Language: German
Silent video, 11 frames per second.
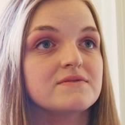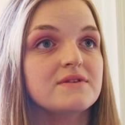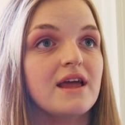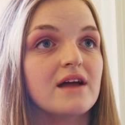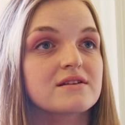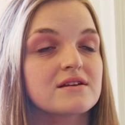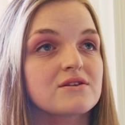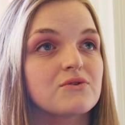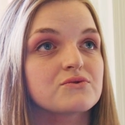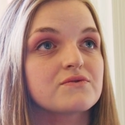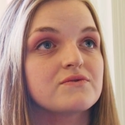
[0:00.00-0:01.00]
Wir lernen
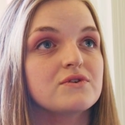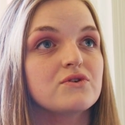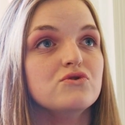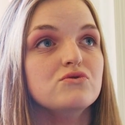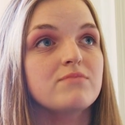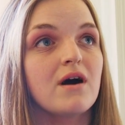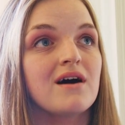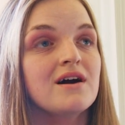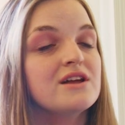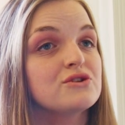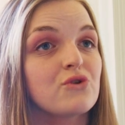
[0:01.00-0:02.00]
genauso viel
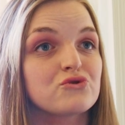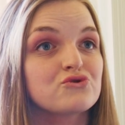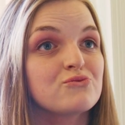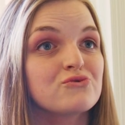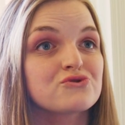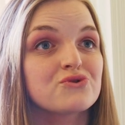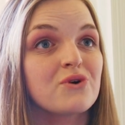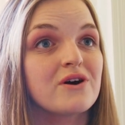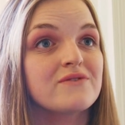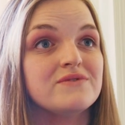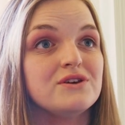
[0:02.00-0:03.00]
über den
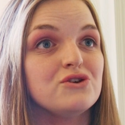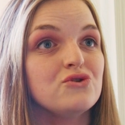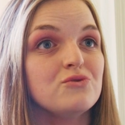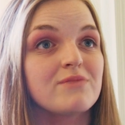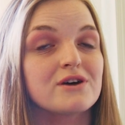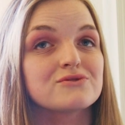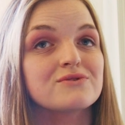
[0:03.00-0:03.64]
Ottomotor wie über